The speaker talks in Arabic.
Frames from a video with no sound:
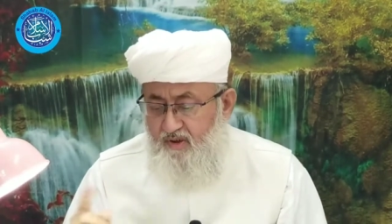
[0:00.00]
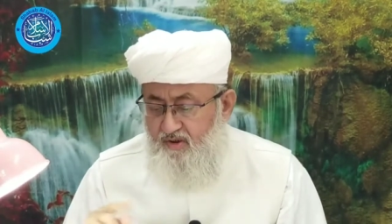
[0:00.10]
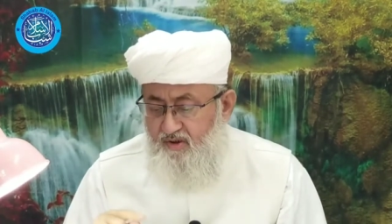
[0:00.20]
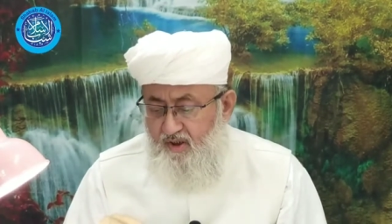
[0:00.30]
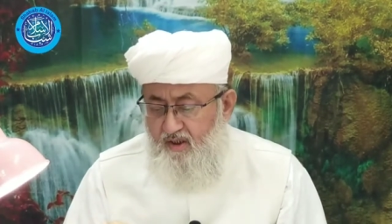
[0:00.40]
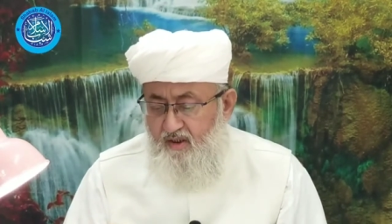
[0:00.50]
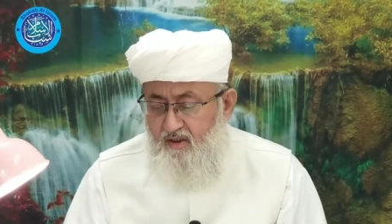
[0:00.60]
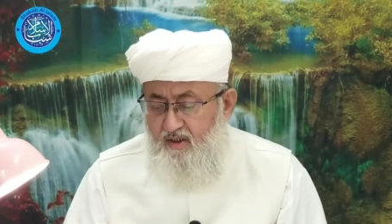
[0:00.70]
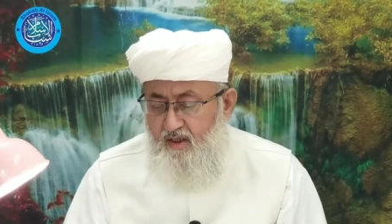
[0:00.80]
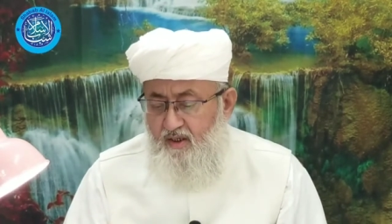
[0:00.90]
فمن
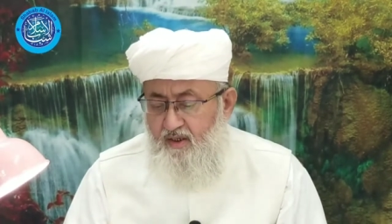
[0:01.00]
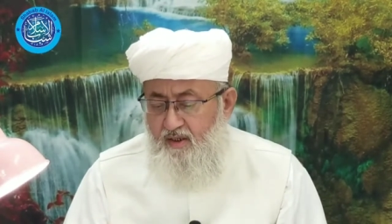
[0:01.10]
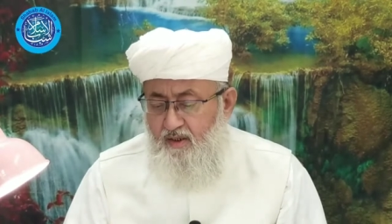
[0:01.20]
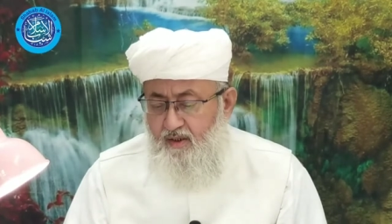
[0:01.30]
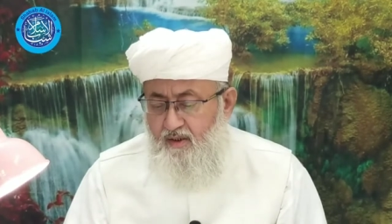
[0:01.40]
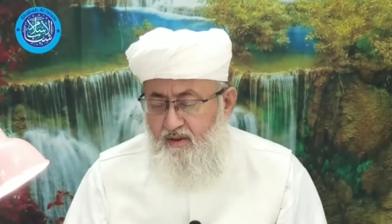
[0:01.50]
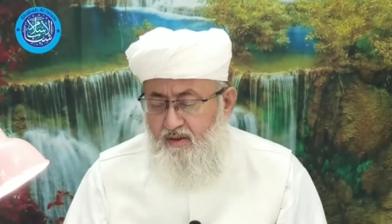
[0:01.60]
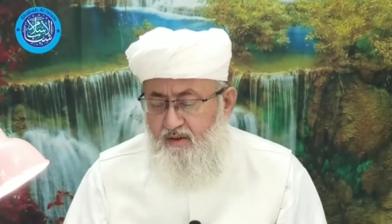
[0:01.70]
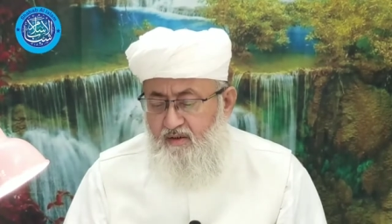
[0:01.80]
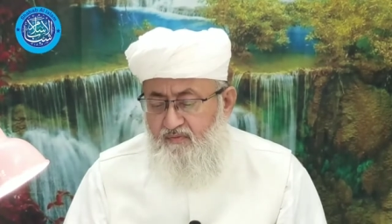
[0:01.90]

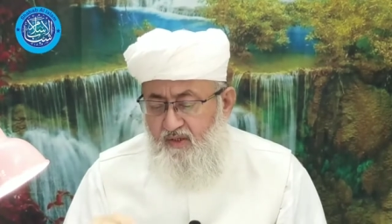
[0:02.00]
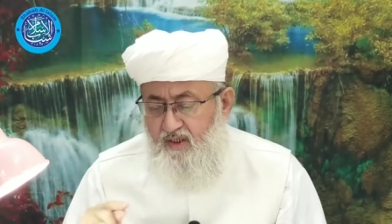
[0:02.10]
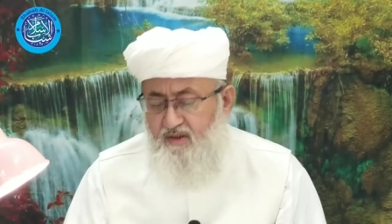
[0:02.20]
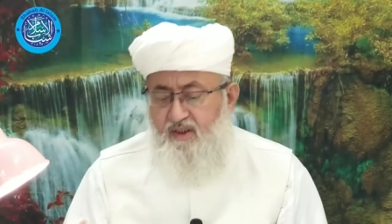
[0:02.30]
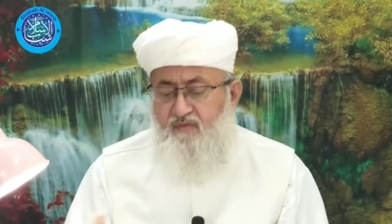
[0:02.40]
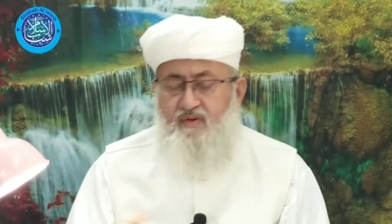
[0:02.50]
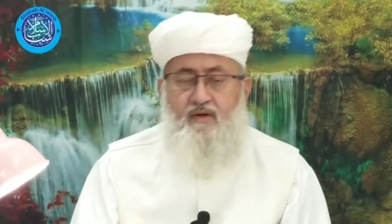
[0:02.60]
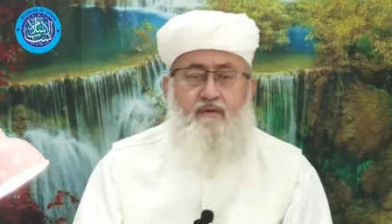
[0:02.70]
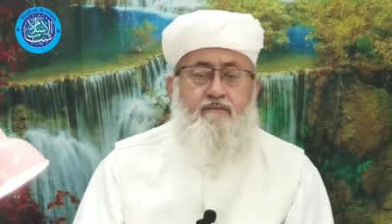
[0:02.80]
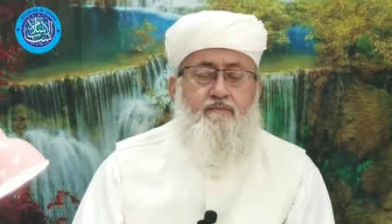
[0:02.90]
تركها فقد
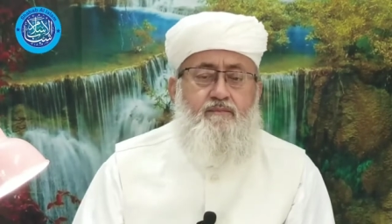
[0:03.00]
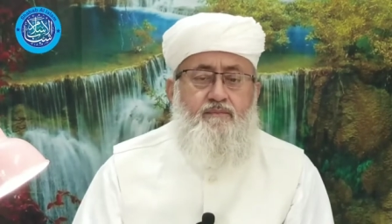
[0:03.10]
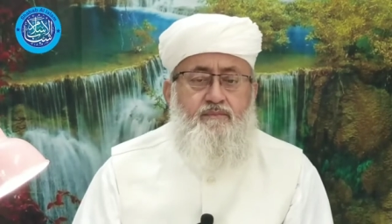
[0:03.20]
كفر